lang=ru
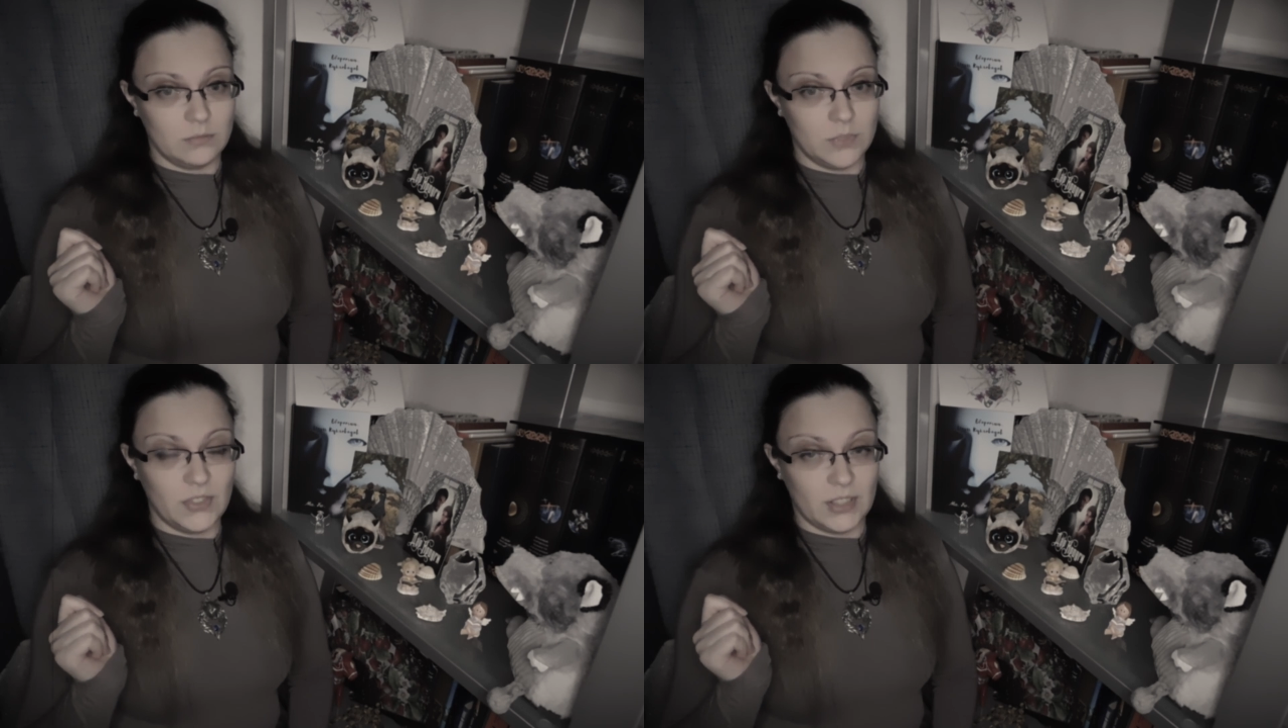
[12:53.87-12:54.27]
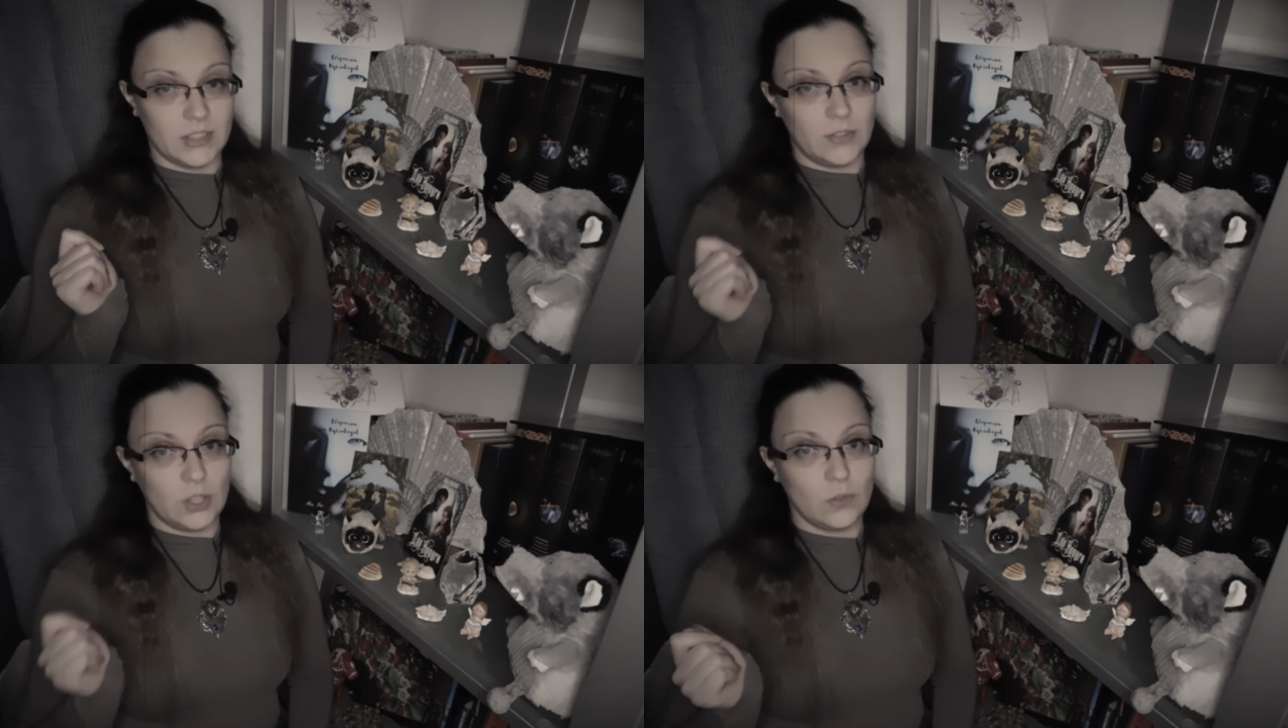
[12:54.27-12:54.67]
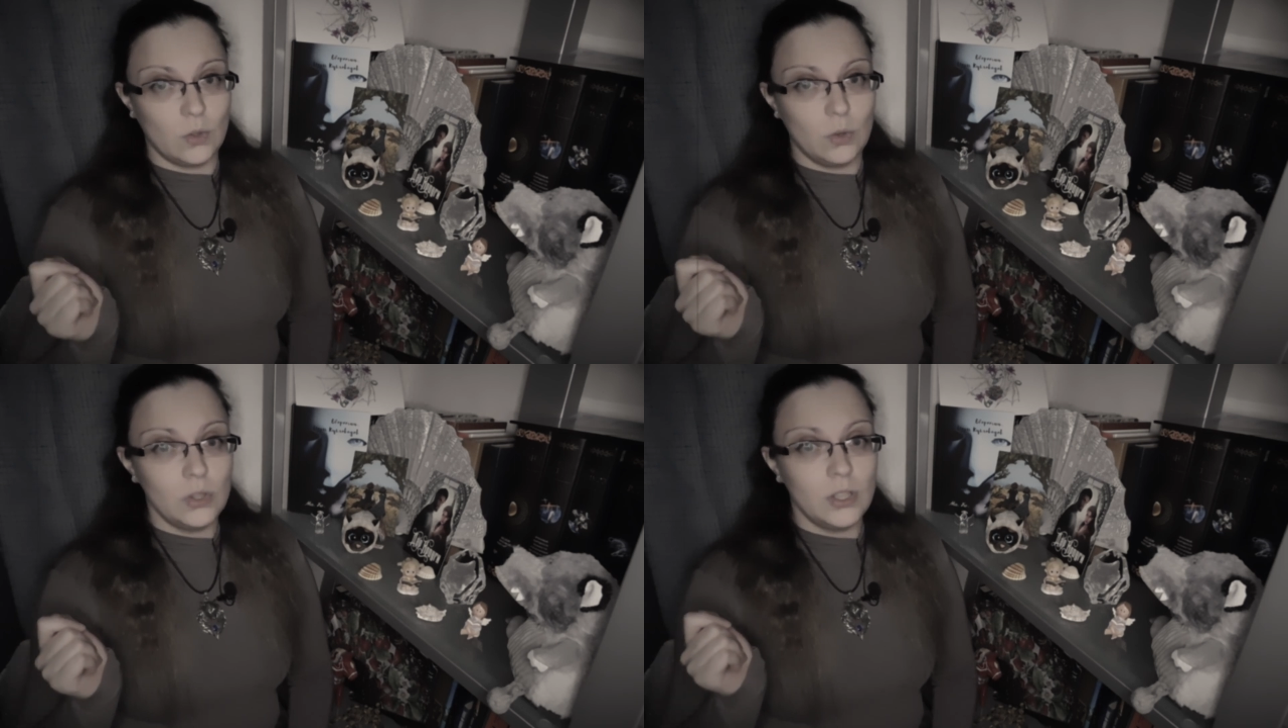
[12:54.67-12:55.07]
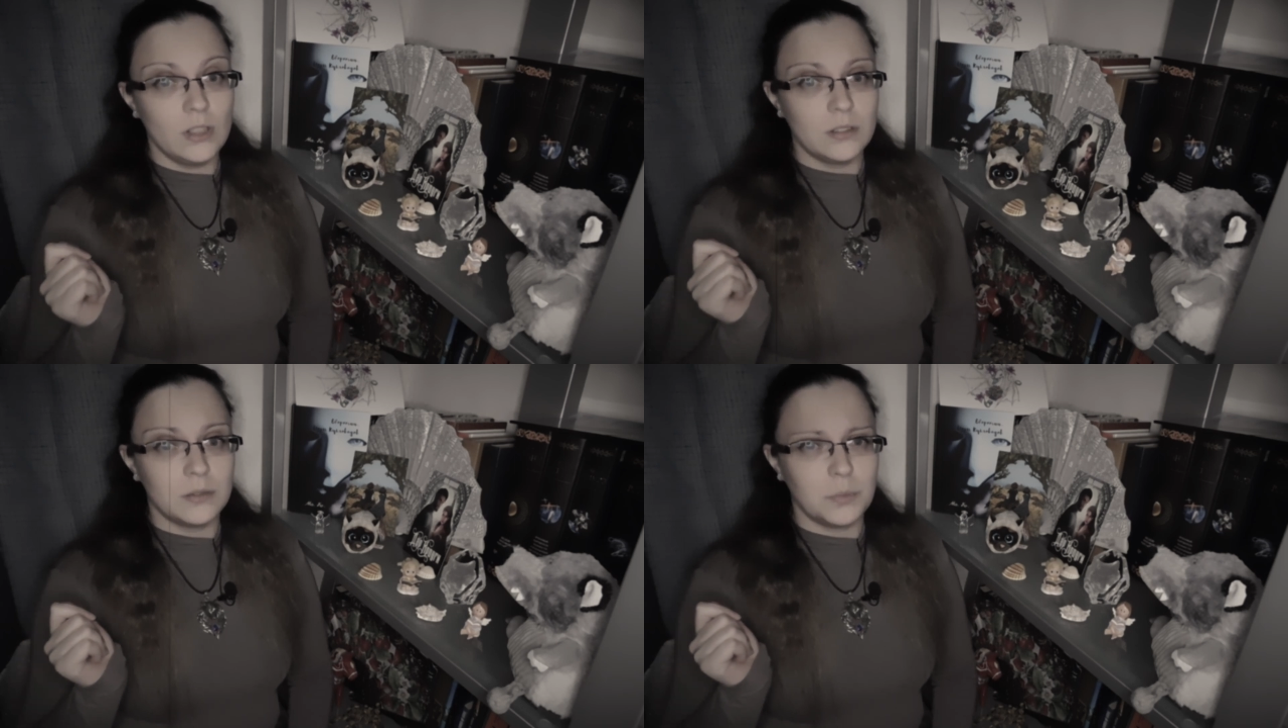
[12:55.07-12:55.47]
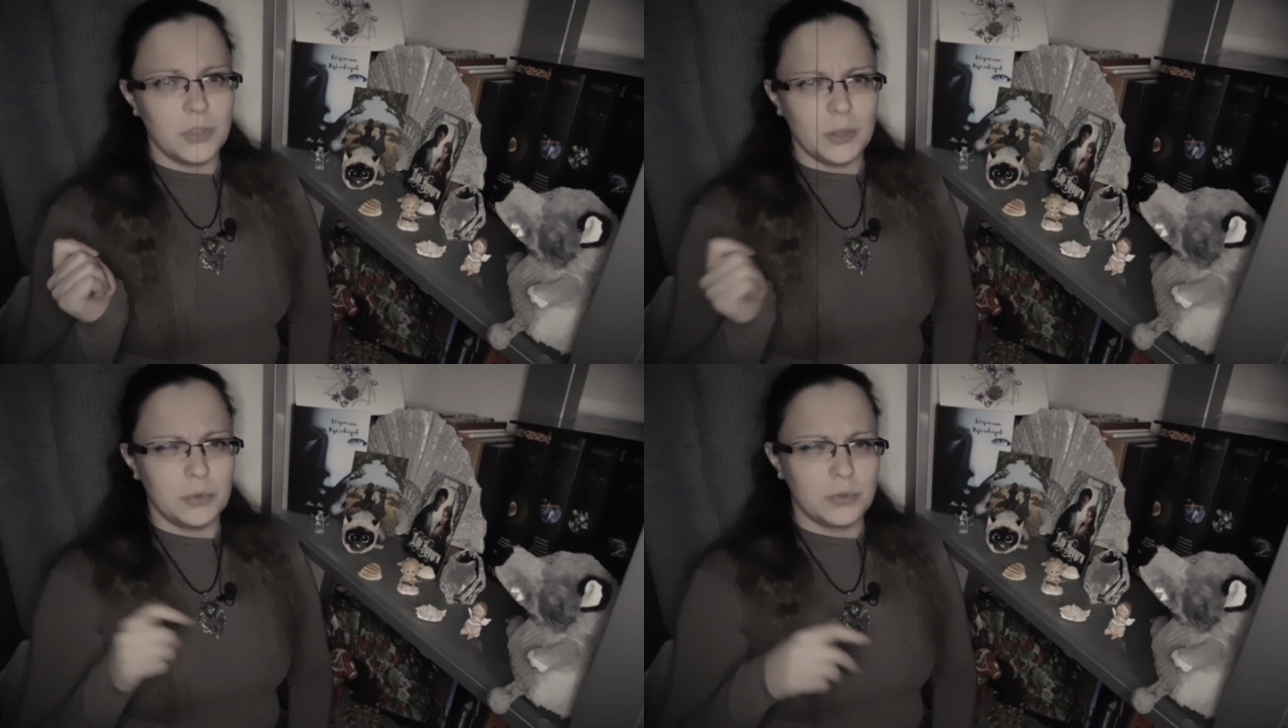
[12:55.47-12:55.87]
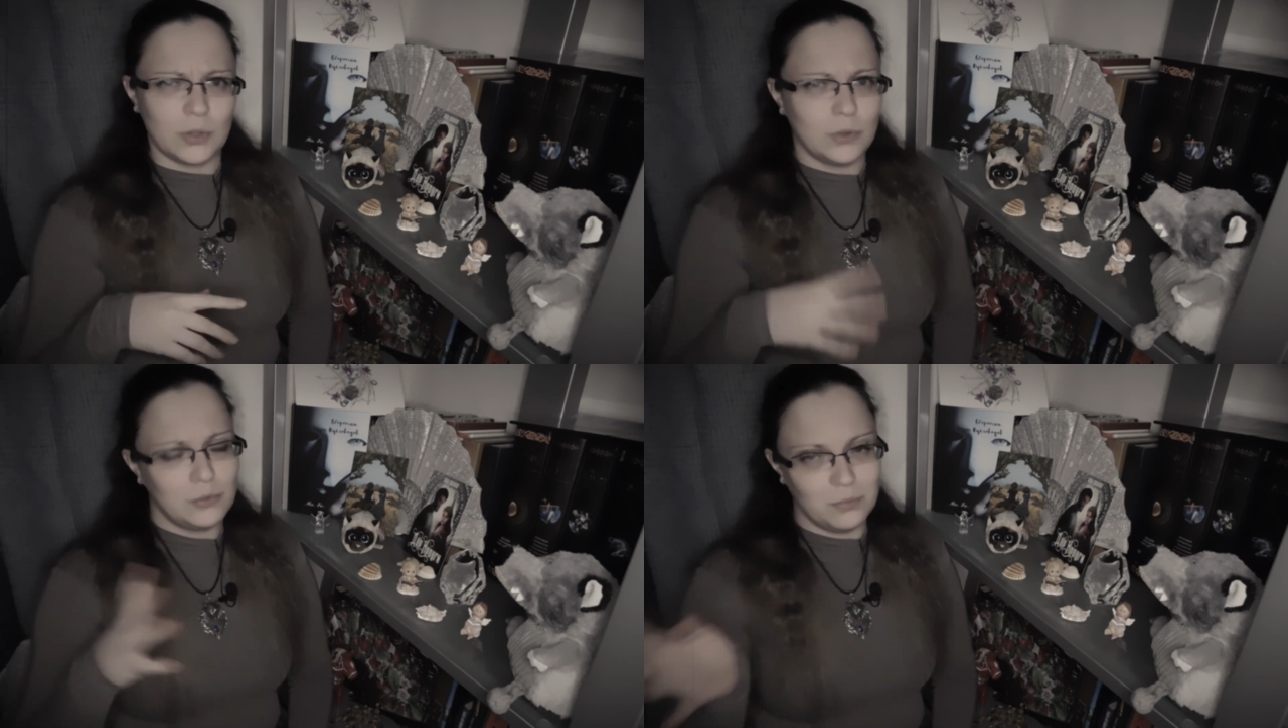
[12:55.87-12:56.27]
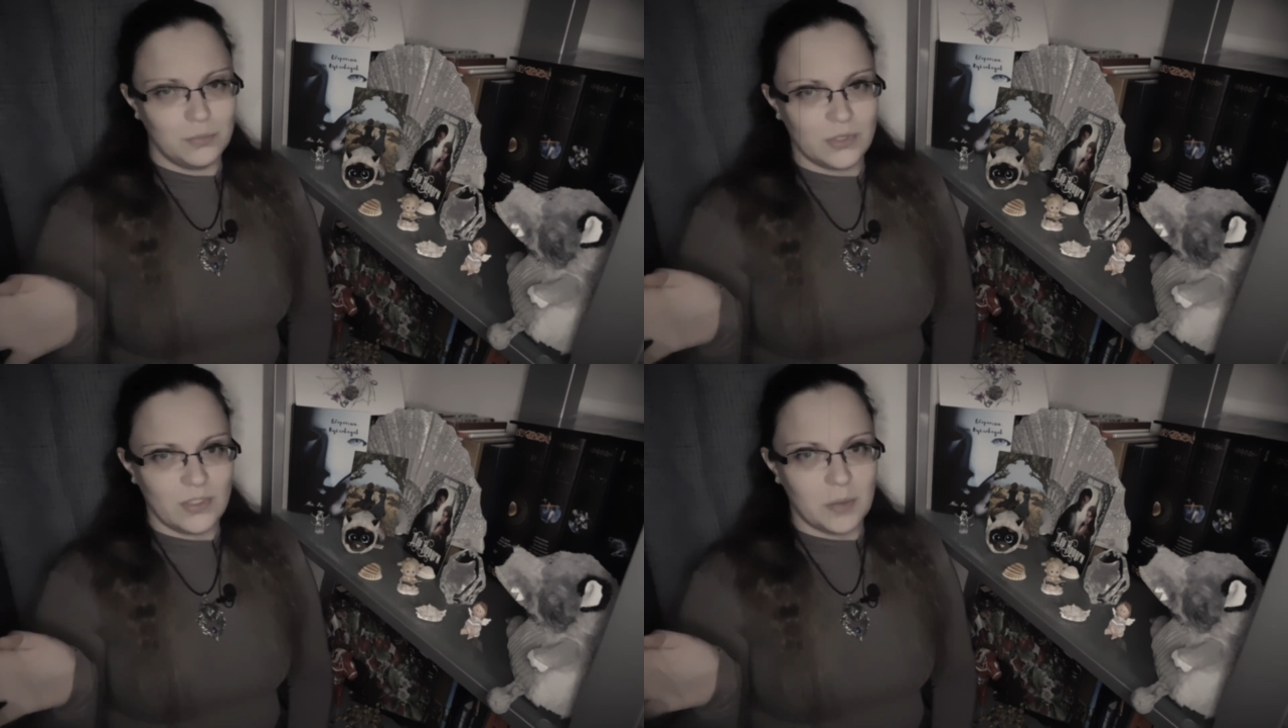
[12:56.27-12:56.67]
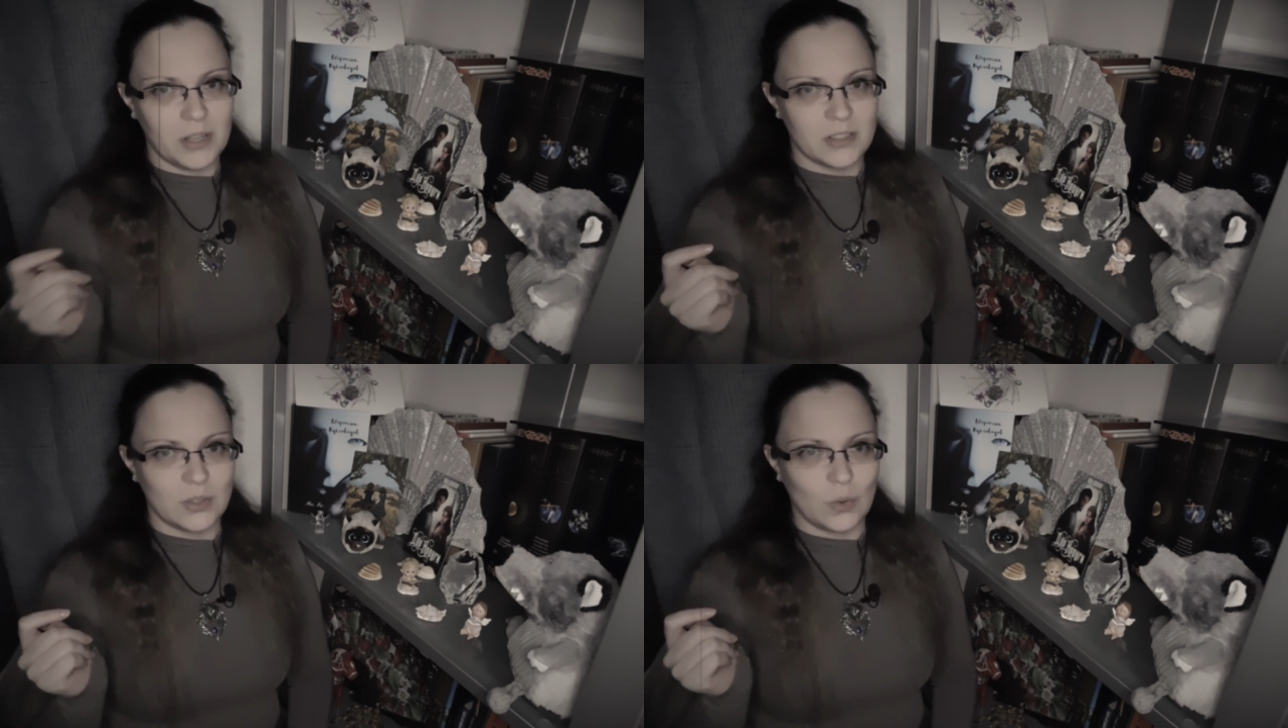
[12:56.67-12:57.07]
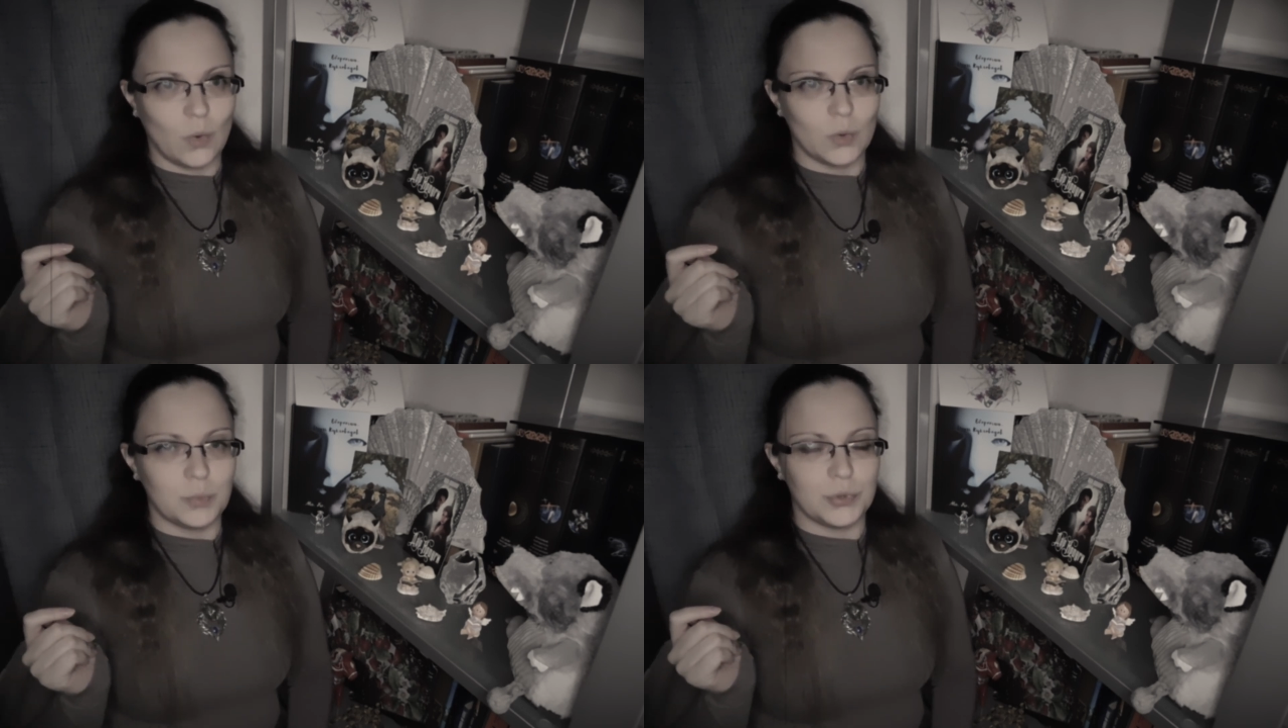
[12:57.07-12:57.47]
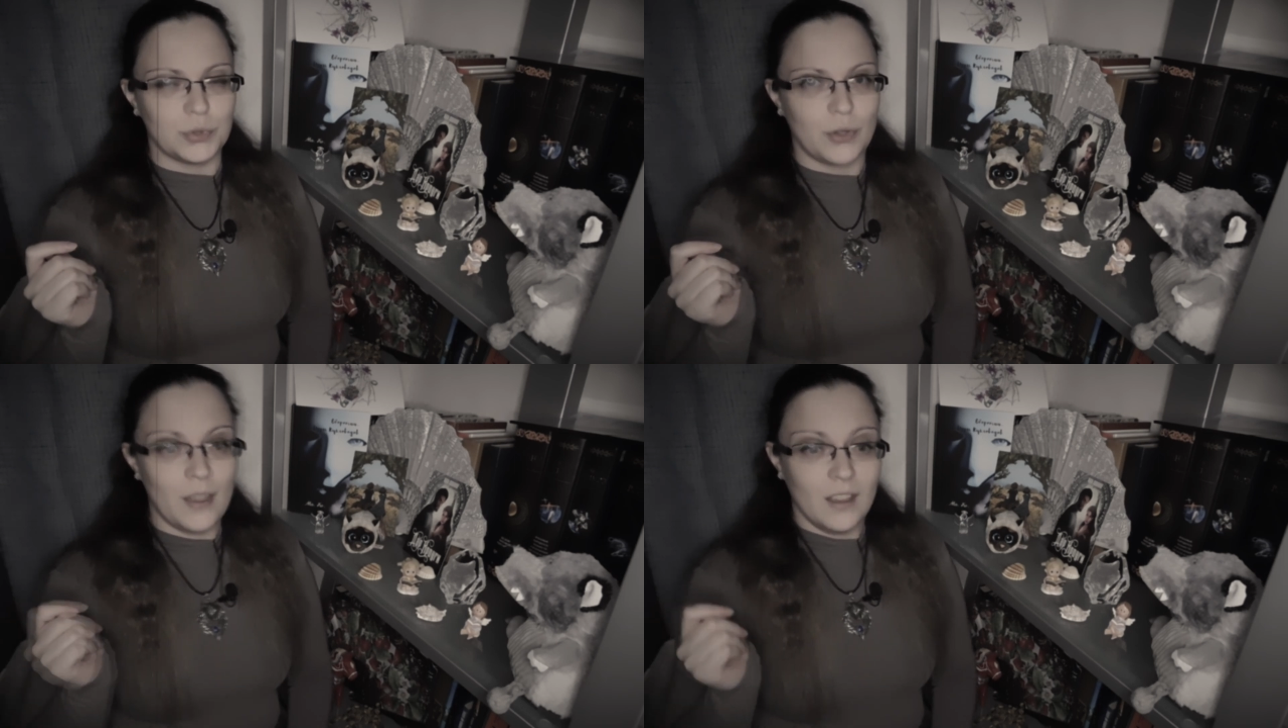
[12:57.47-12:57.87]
2022 года у меня будет такой своеобразный отпуск.